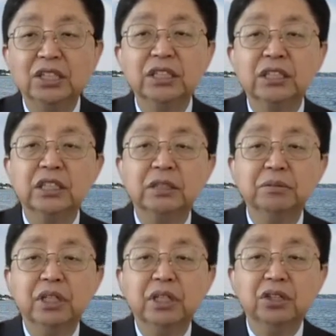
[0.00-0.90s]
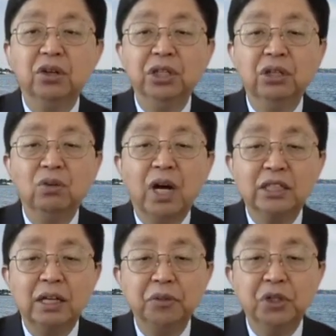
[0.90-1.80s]
지금 너희들과
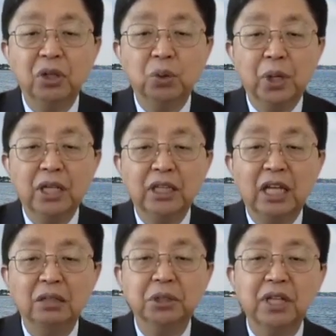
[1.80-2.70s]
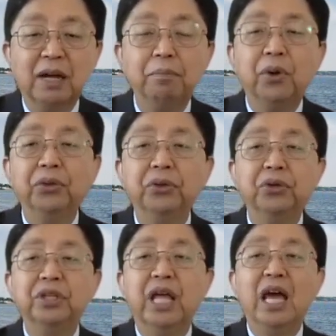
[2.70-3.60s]
3년 동안 다니면서 한
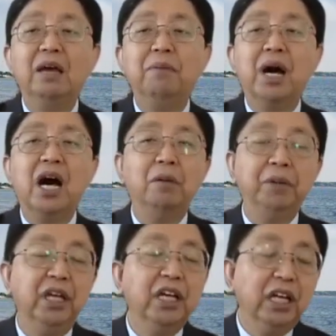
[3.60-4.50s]
번도 내 마음이